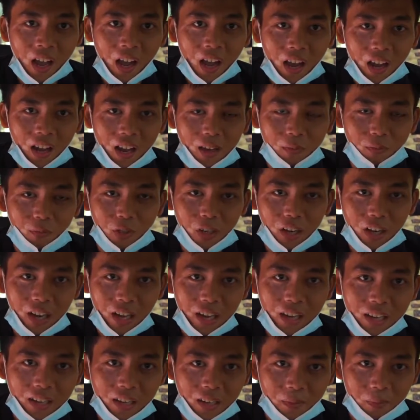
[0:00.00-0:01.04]

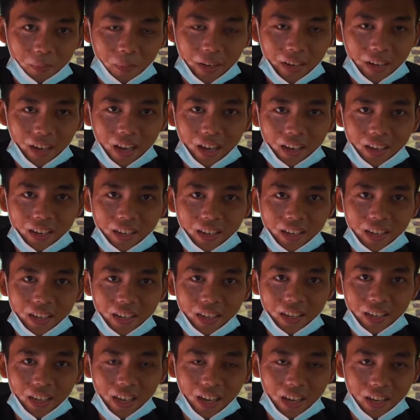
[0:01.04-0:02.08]
Alhamdulillah pada hari
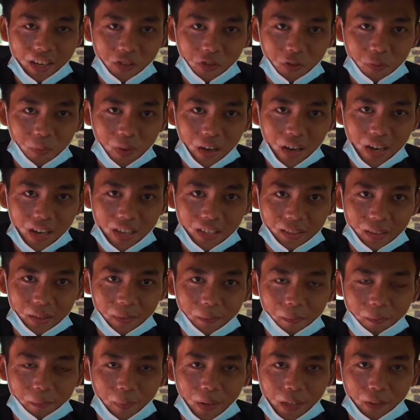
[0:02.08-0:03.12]
ini hari Jumat
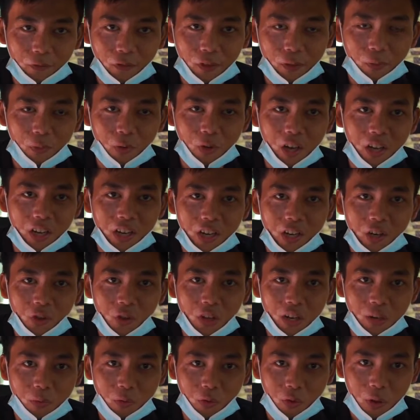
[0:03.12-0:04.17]
4 Februari
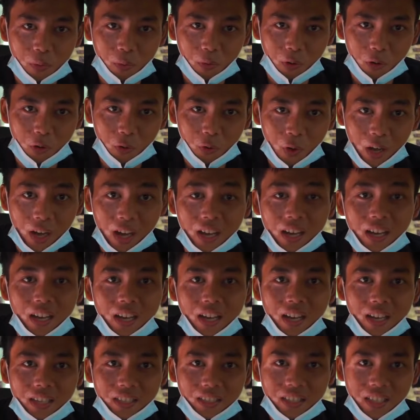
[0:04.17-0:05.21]
2022
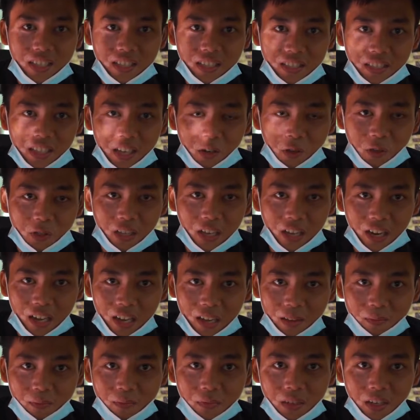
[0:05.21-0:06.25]
Jis
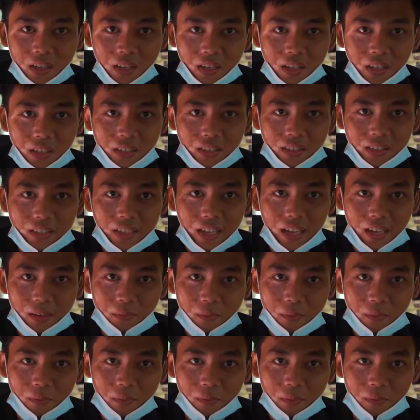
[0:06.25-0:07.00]
Darussalam sedang